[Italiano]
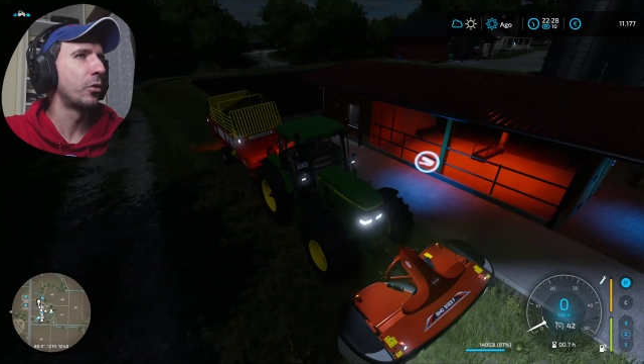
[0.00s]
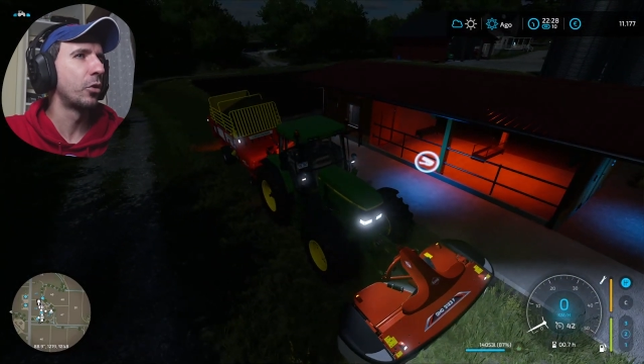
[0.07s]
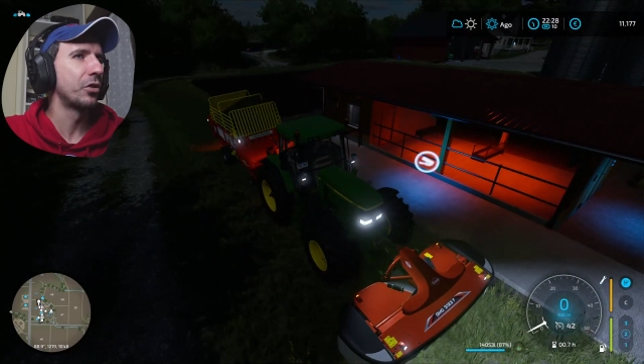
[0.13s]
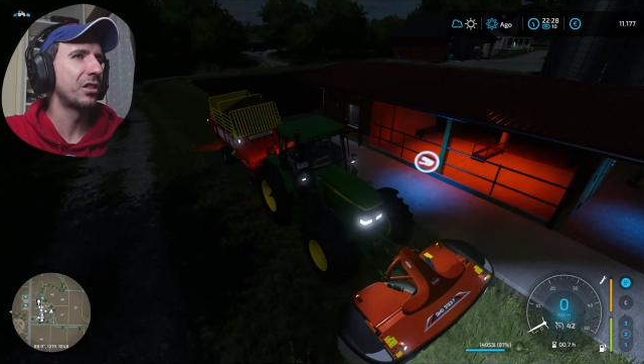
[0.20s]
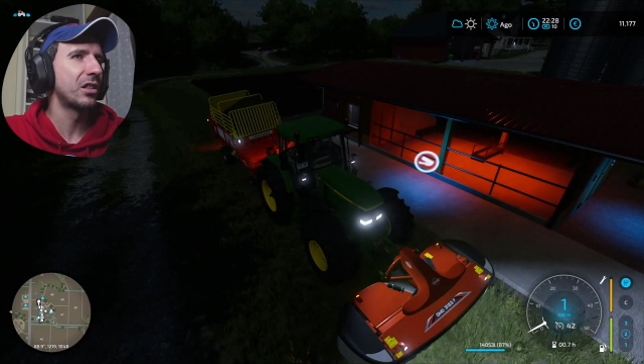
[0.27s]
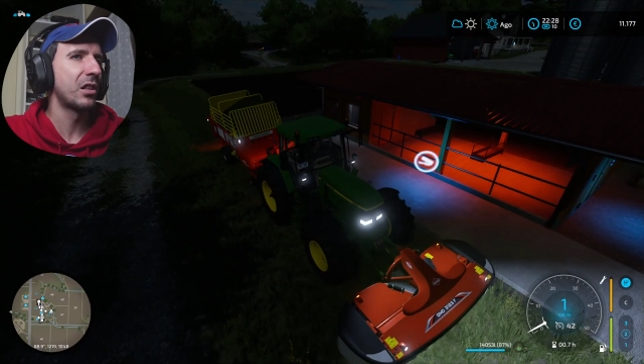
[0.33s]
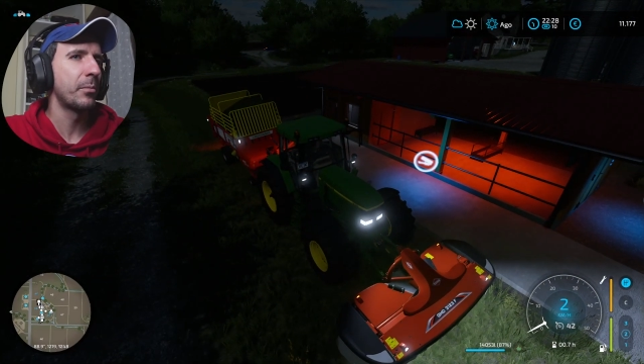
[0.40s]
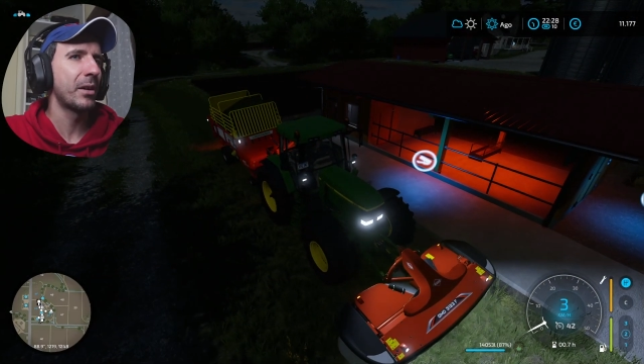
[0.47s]

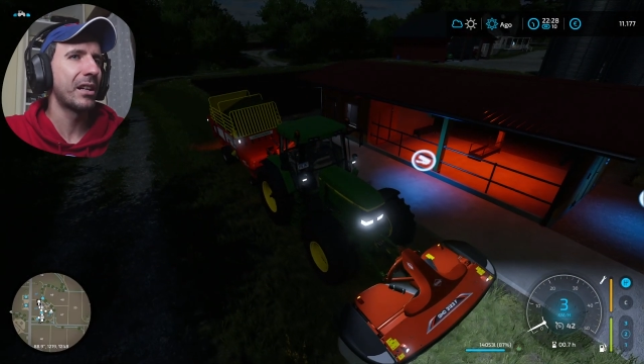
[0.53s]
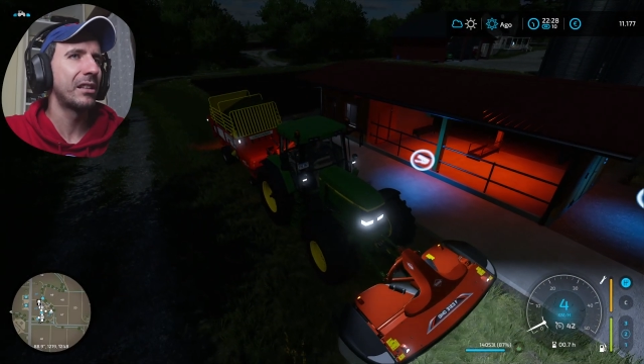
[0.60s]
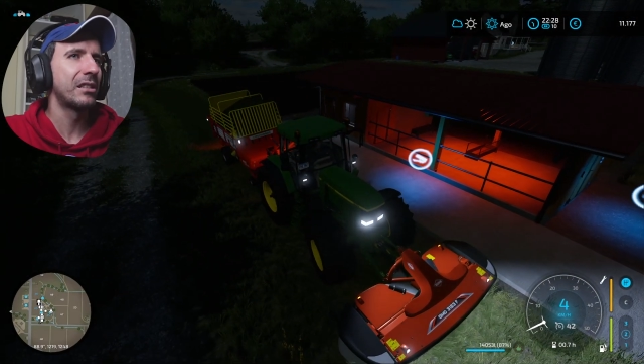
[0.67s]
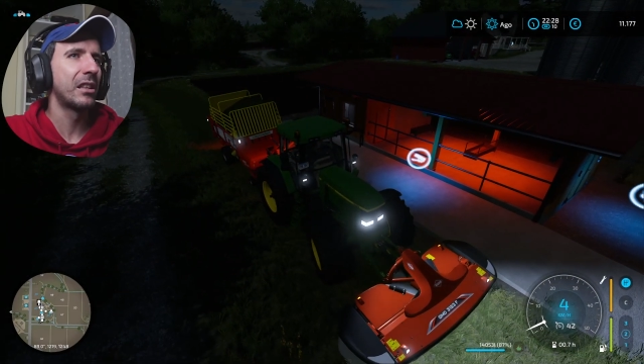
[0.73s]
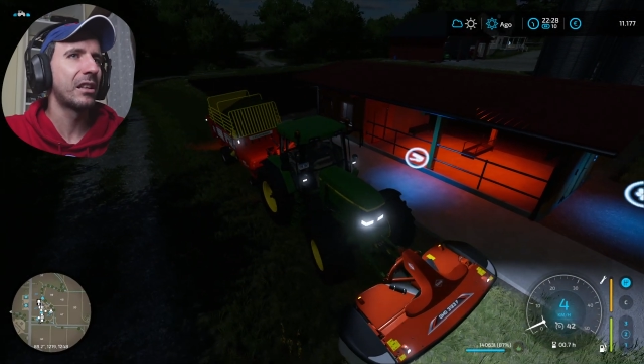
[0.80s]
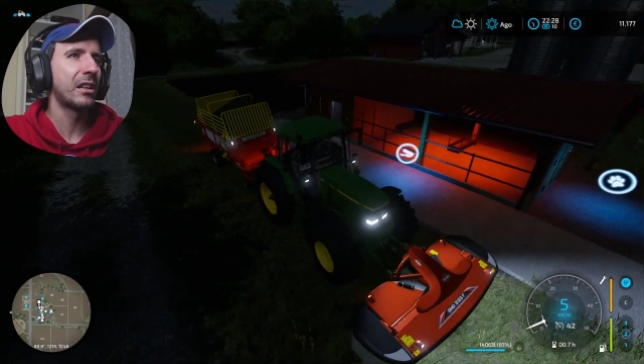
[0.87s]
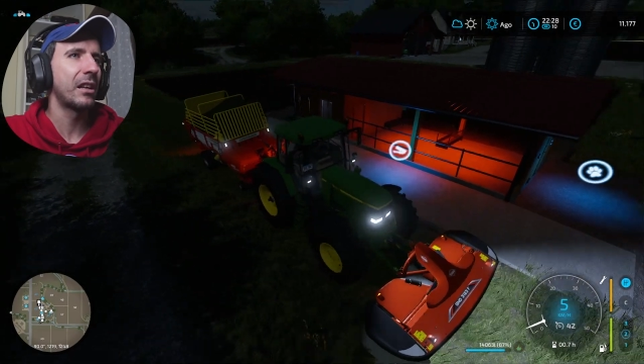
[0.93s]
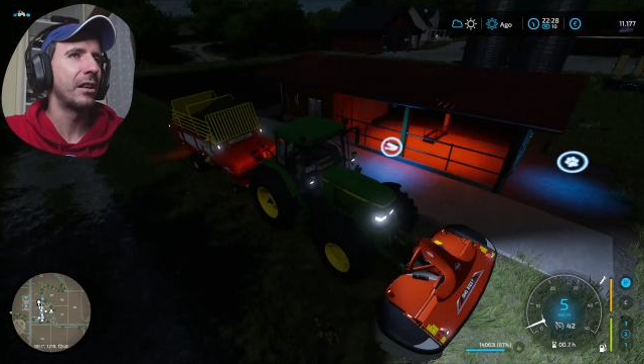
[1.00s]
devo
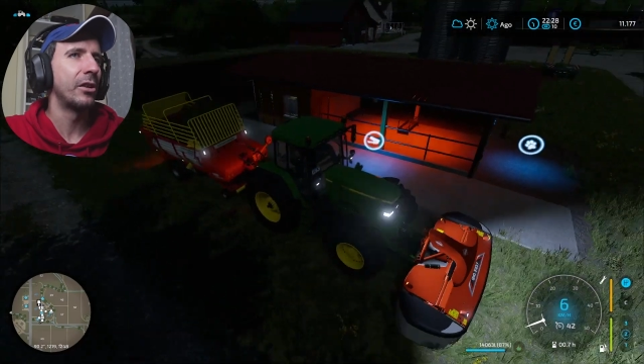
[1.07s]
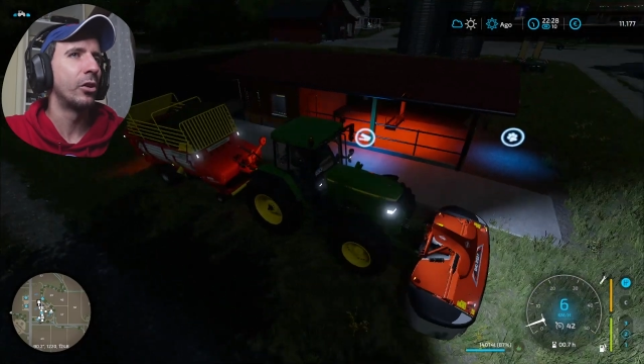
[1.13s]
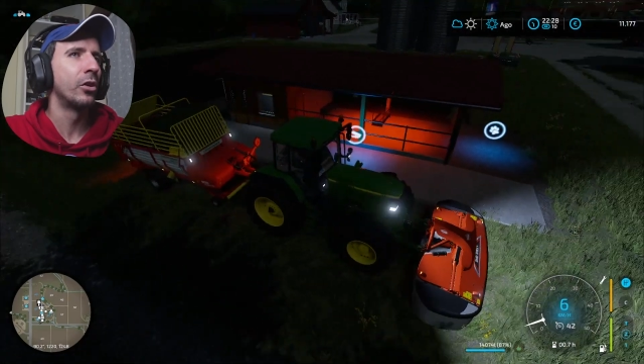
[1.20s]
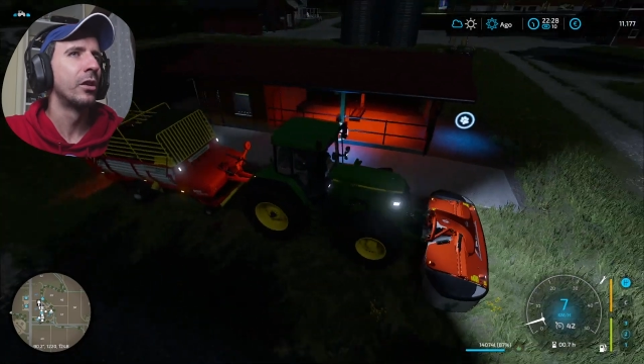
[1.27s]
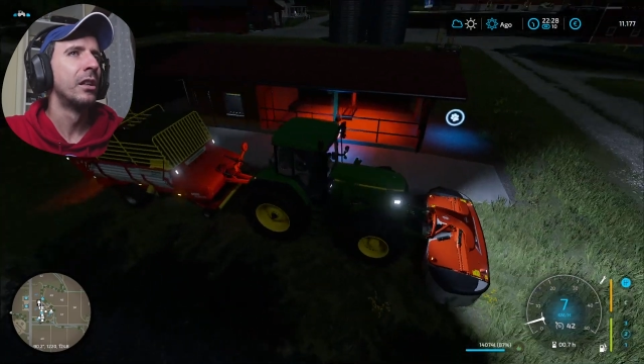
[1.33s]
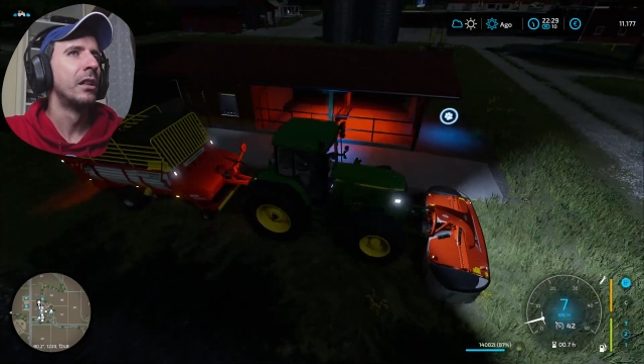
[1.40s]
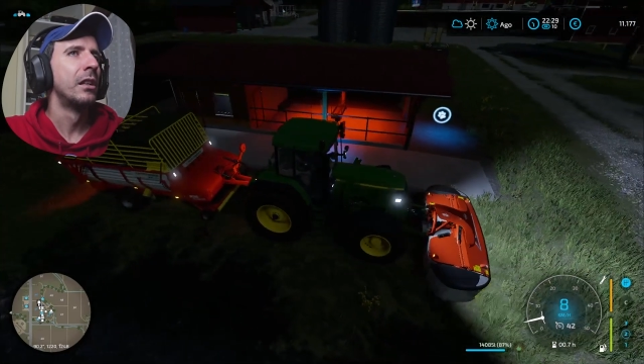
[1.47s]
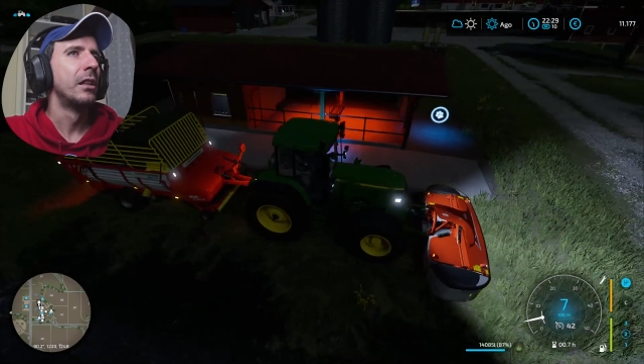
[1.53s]
sistemare il
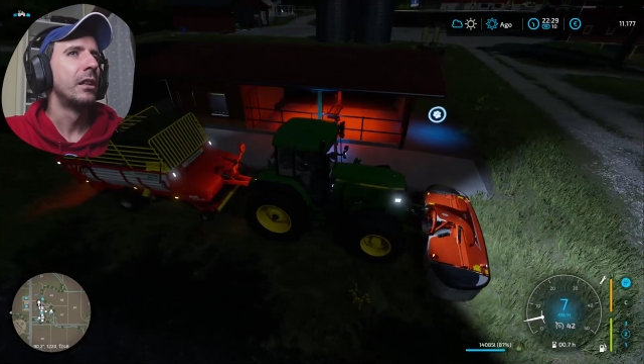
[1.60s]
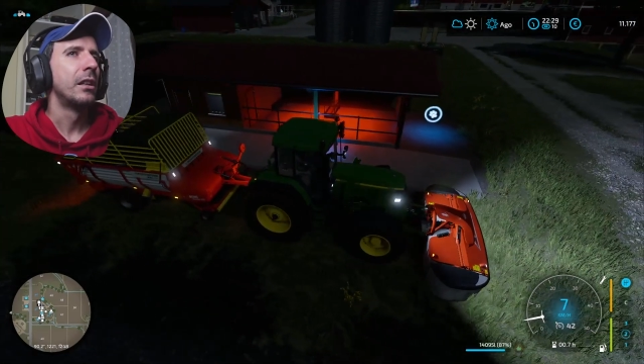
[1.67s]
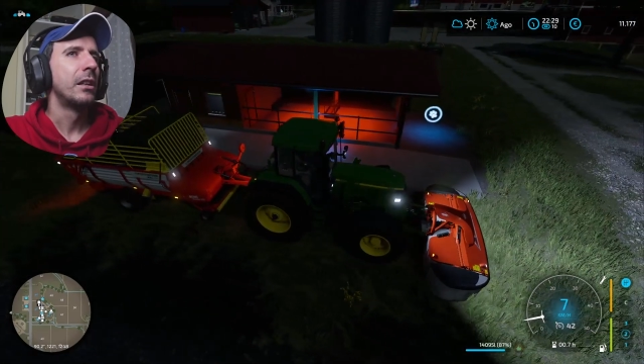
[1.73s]
terreno.